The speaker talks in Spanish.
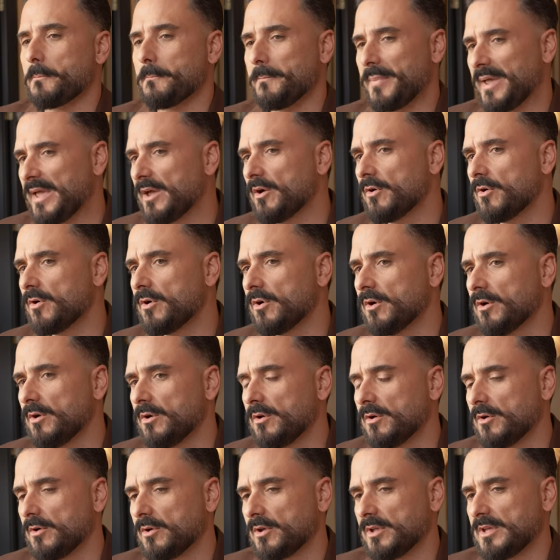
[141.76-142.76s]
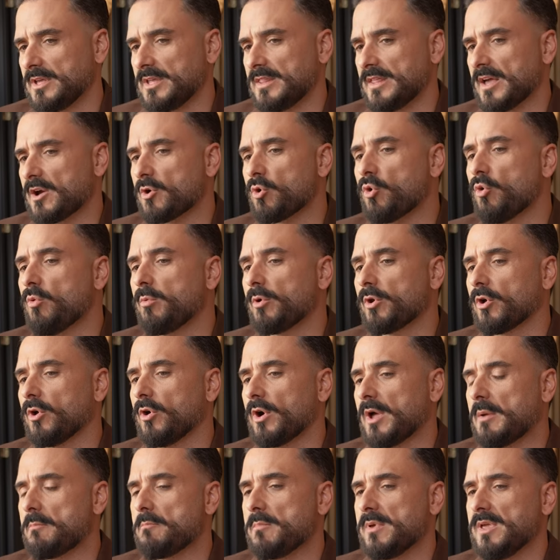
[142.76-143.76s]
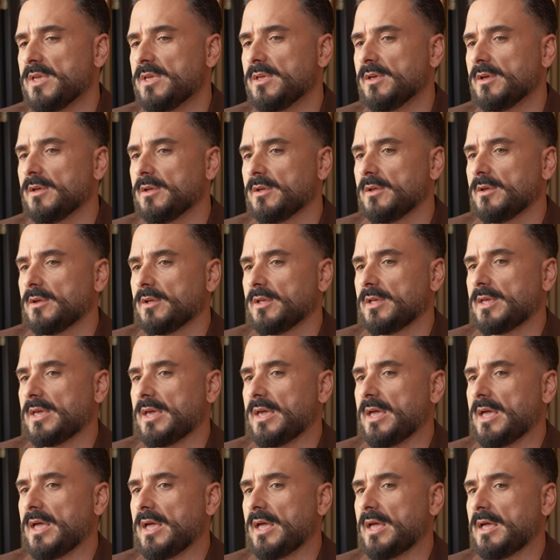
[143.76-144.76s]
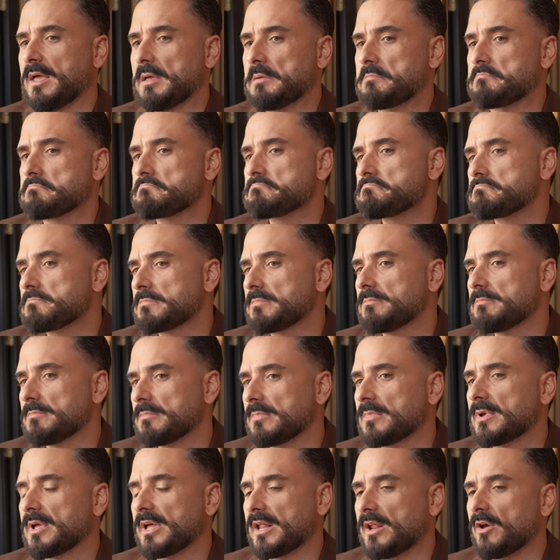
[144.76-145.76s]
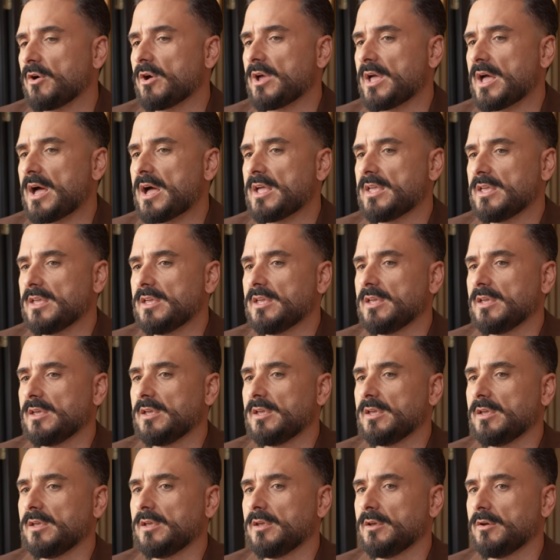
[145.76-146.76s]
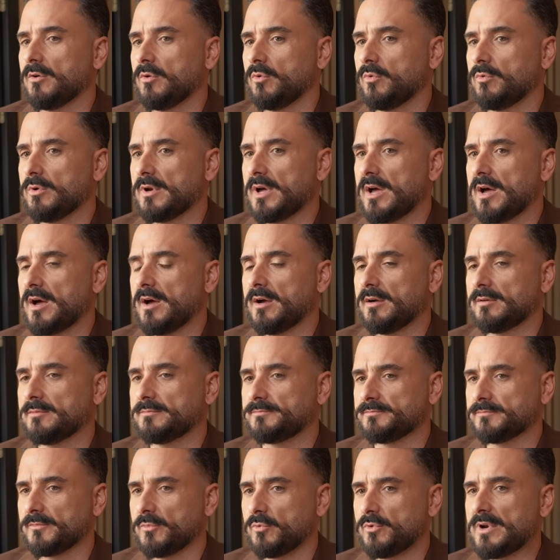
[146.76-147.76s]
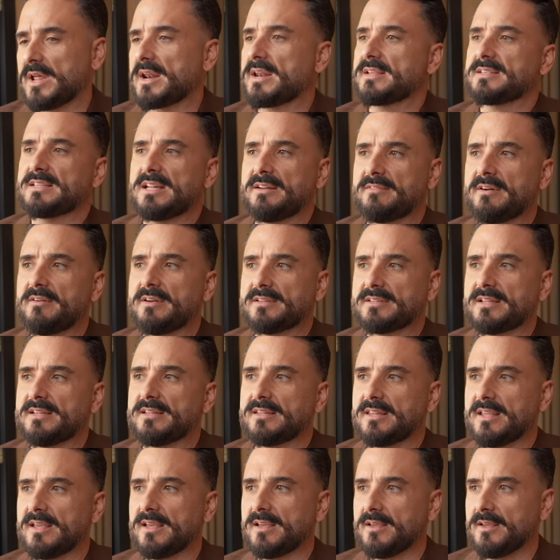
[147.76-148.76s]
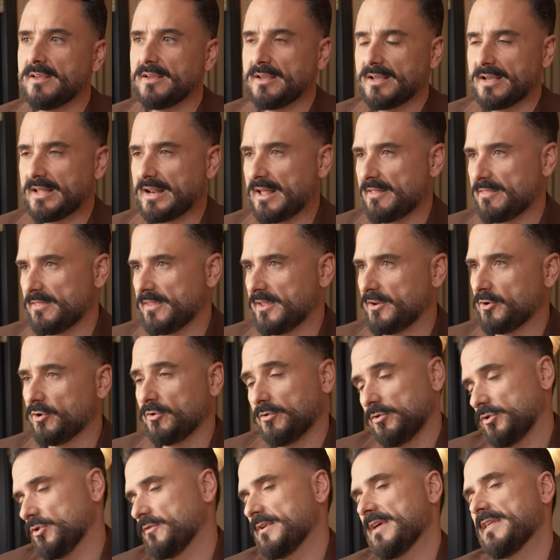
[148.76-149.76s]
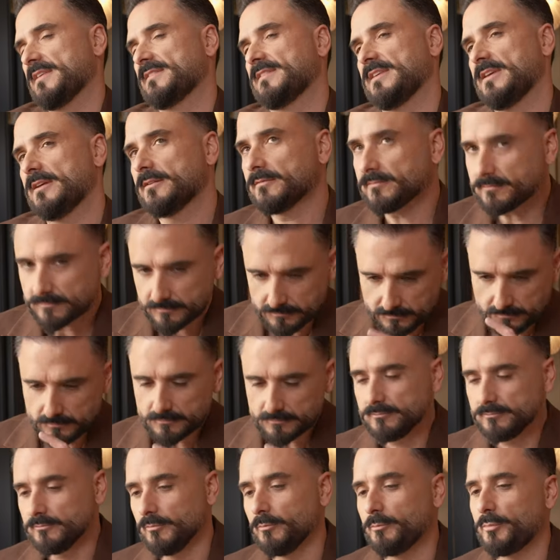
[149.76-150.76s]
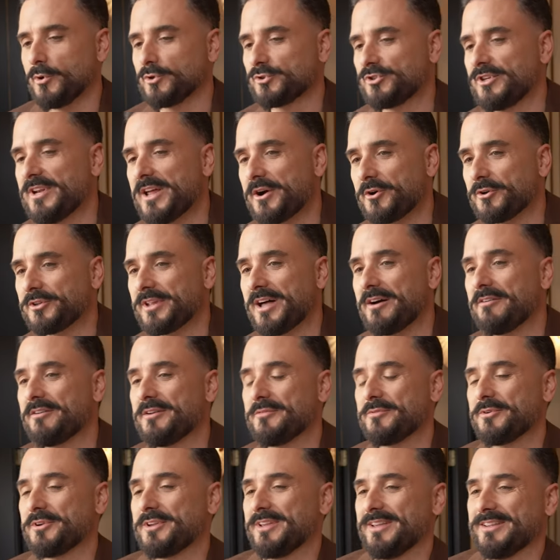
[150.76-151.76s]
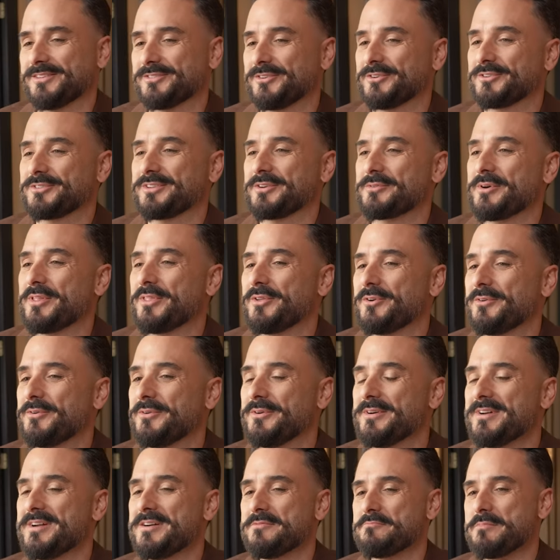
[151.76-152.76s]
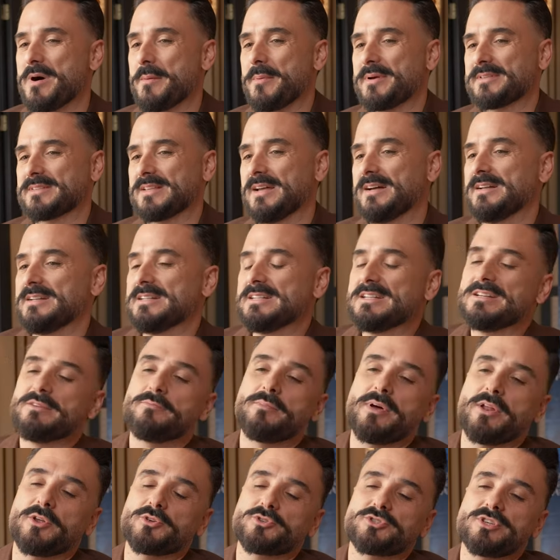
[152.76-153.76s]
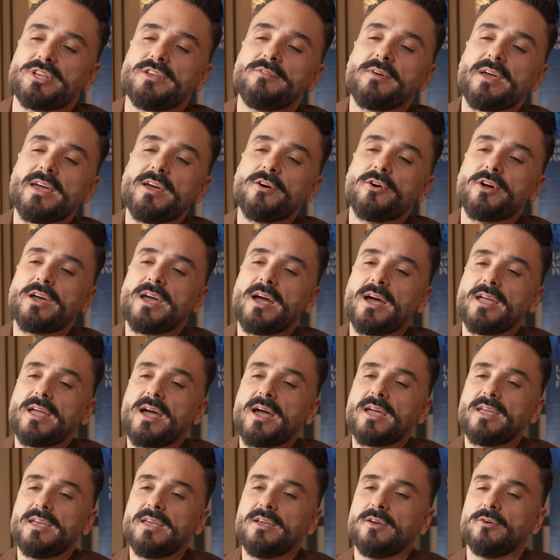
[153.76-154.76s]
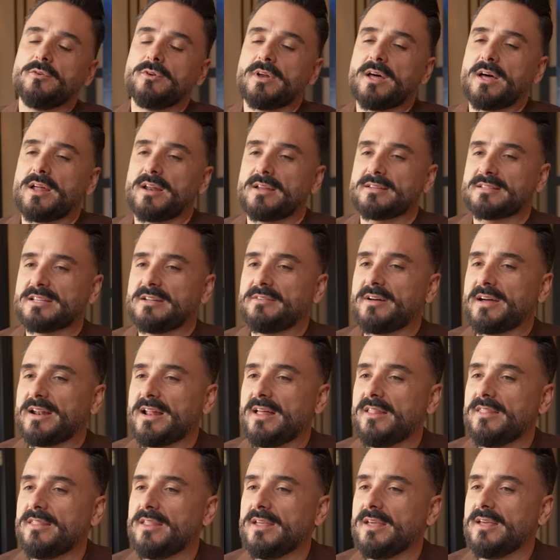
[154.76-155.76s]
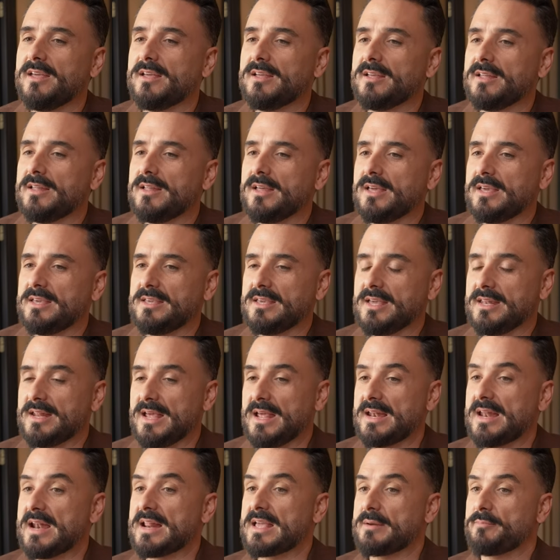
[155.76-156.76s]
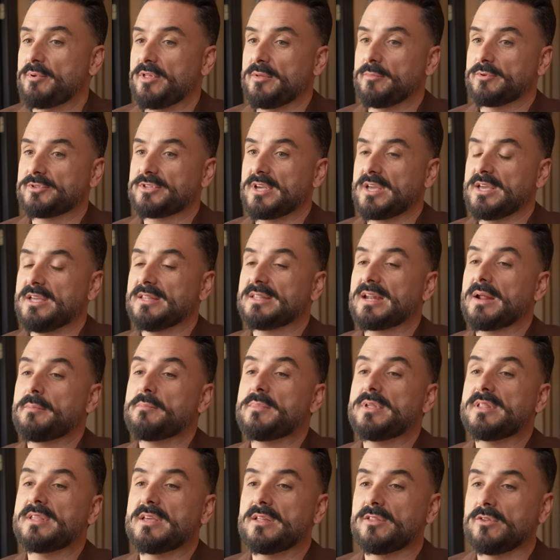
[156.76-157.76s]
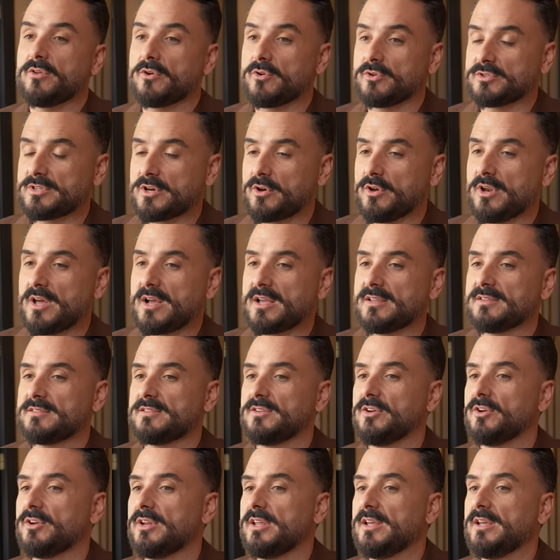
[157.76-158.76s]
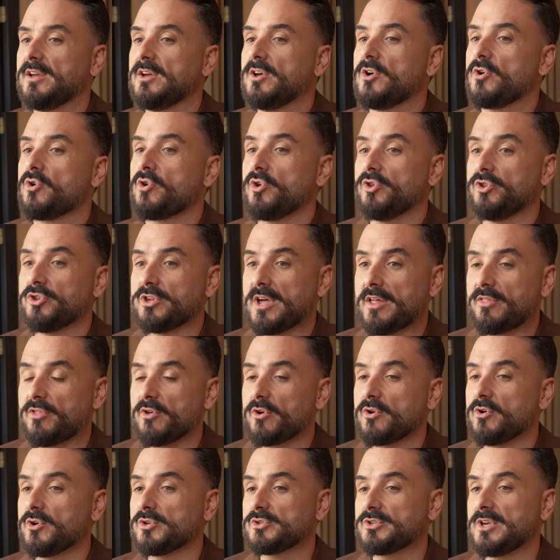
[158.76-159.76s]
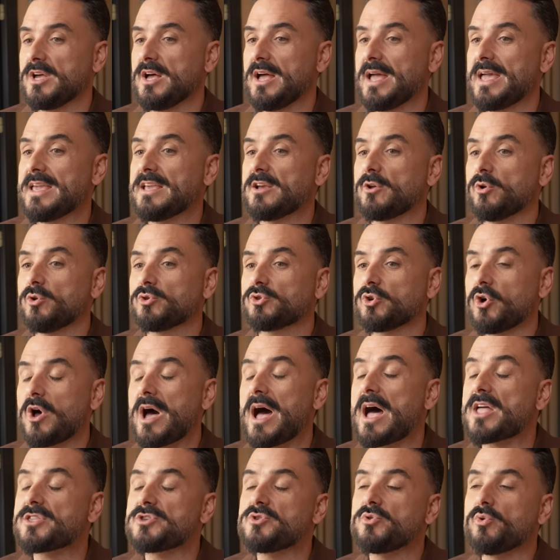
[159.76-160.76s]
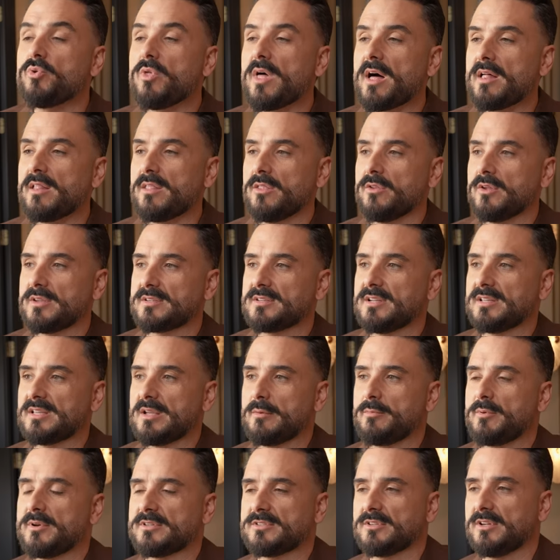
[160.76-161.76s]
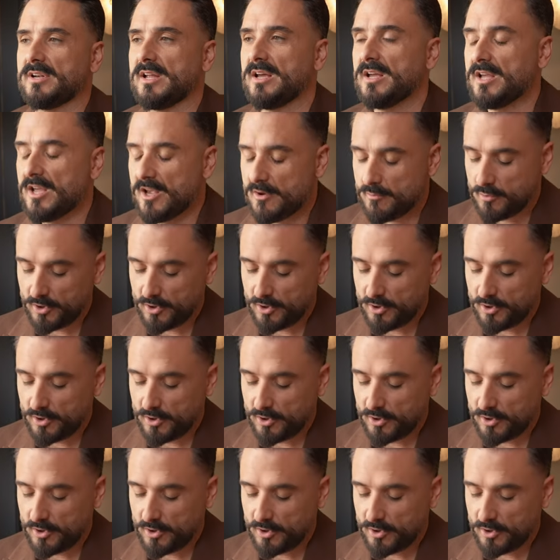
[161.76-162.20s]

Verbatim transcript: veo y descubro en mí que creo que hay una, reserva bastante grande, ¿no? voy a decir un pozo inagotable porque eso no sé cuándo va a pasar, pero sí veo que hay ahí una reserva grande y en, el que podemos seguir transmitiendo cosas con las canciones, contando cosas e incluso ayudando a ciertas personas.